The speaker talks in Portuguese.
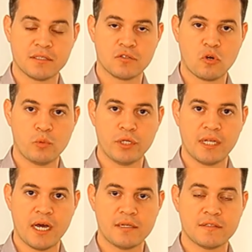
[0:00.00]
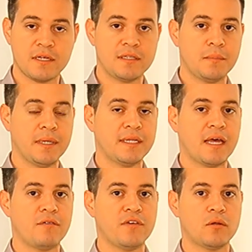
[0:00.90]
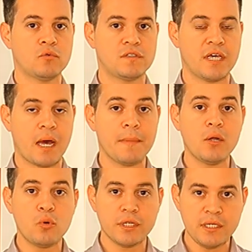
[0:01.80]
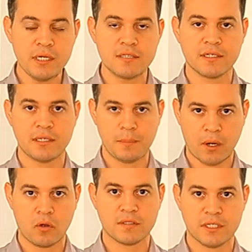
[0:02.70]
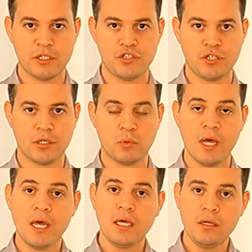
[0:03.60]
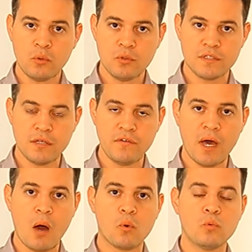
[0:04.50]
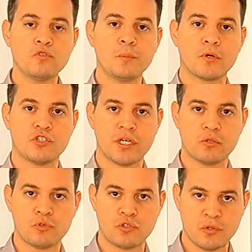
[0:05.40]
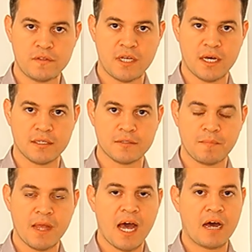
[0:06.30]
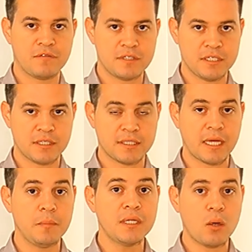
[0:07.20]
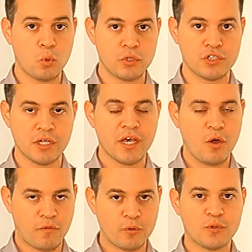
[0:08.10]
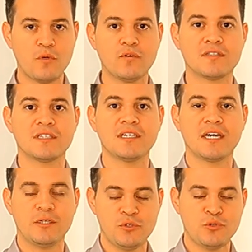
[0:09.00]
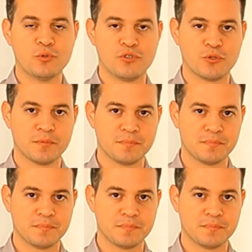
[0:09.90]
essas comunidades, ele também deve anunciar melhorias aqui para a nossa região, inclusive alguns projetos sociais. A visita termina hoje. Eu volto com você aí no estúdio.